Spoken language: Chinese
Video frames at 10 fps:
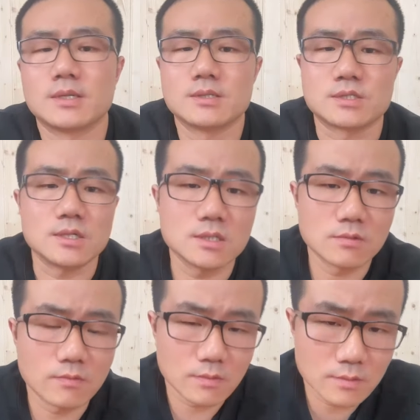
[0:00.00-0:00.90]
其实
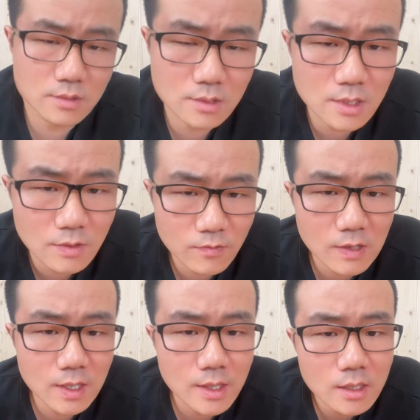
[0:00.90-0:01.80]
你
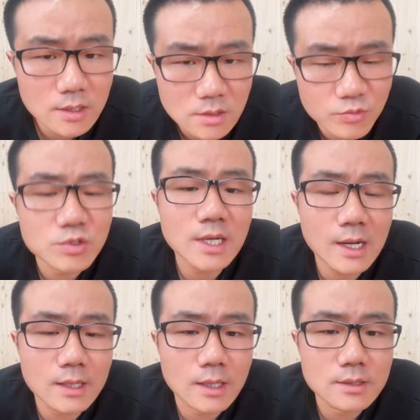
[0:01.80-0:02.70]
往往能力是不
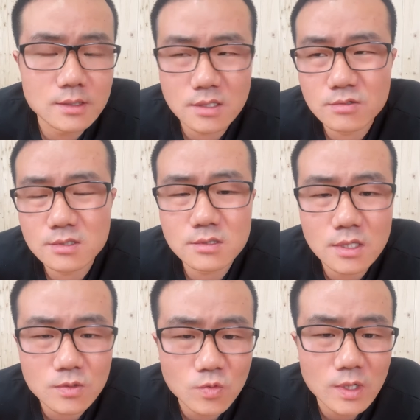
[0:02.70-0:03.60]
差的，你真说自
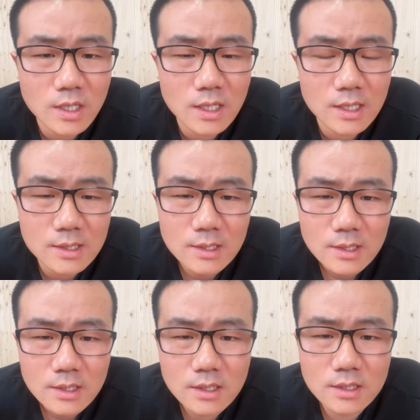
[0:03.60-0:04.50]
己努力呀，
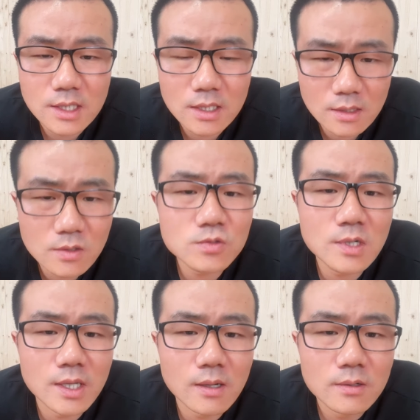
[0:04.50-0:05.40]
呃，也能够
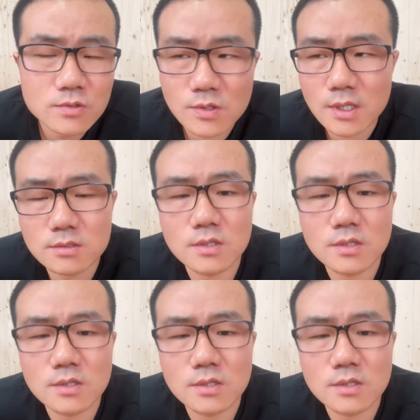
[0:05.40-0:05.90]
做到。做到之